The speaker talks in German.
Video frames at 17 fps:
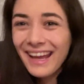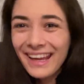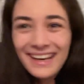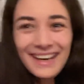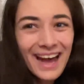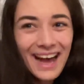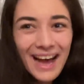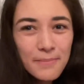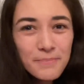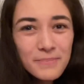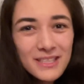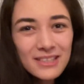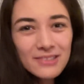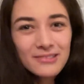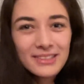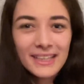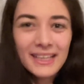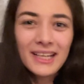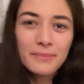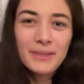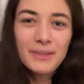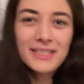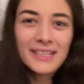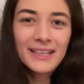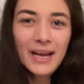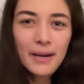in absolut
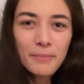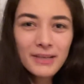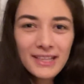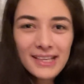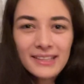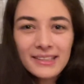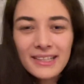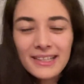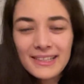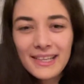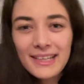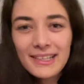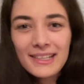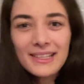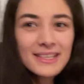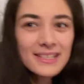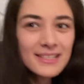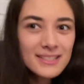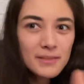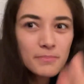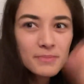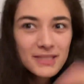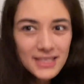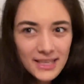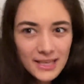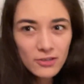regelmäßigen Abständen. Die Städte liegen
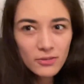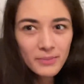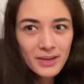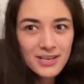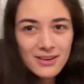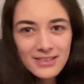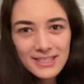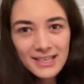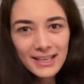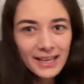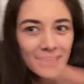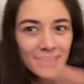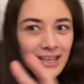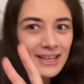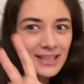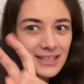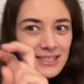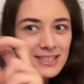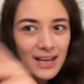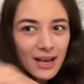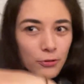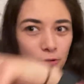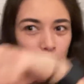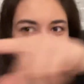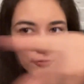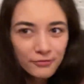70 Kilometer auseinander, jetzt
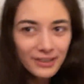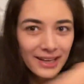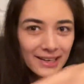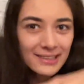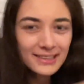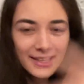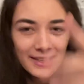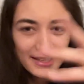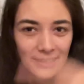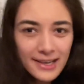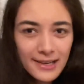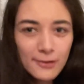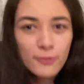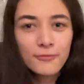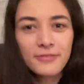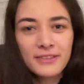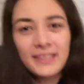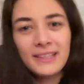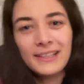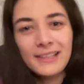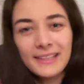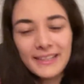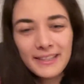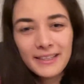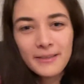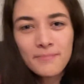Autofahrstrecke, nicht
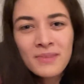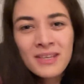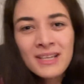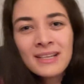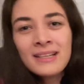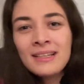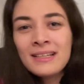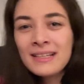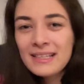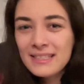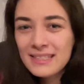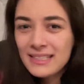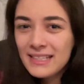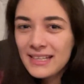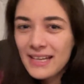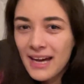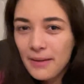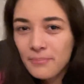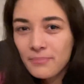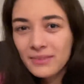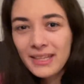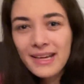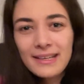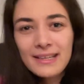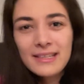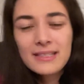Luftlinie. Sind die am
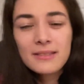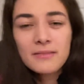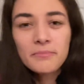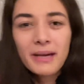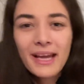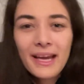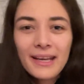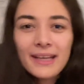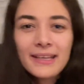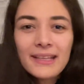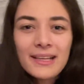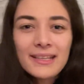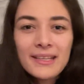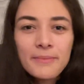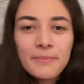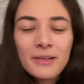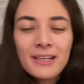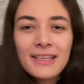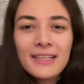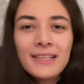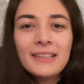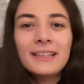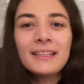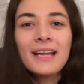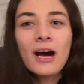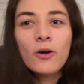dichtesten beieinander
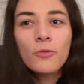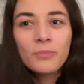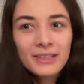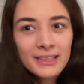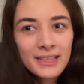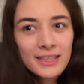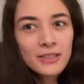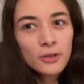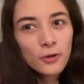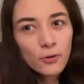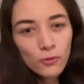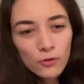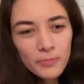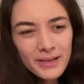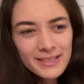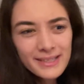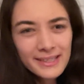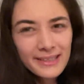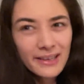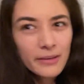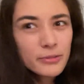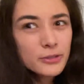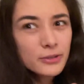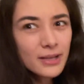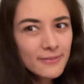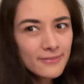liegenden Hauptstädte Europas, ich glaube
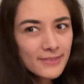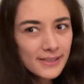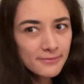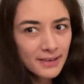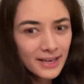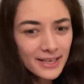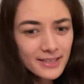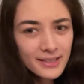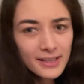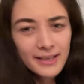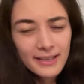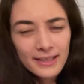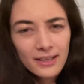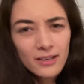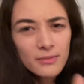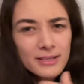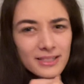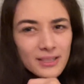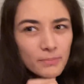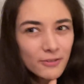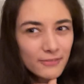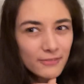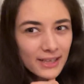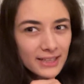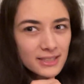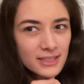sogar weltweit. Ich glaube, es gibt auf
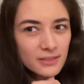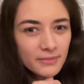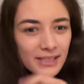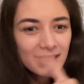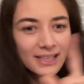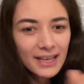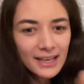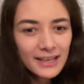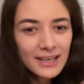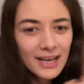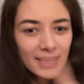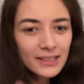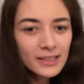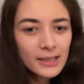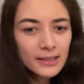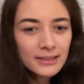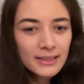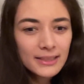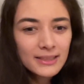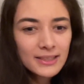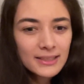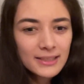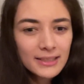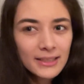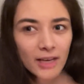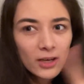der ganzen Welt keine anderen Länder,
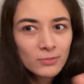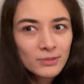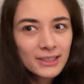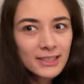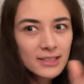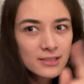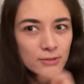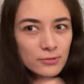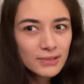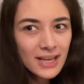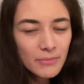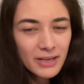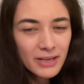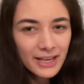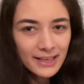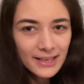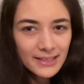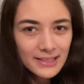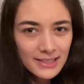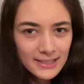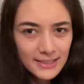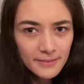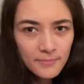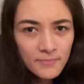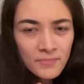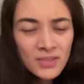deren Hauptstädte so nah beieinander liegen.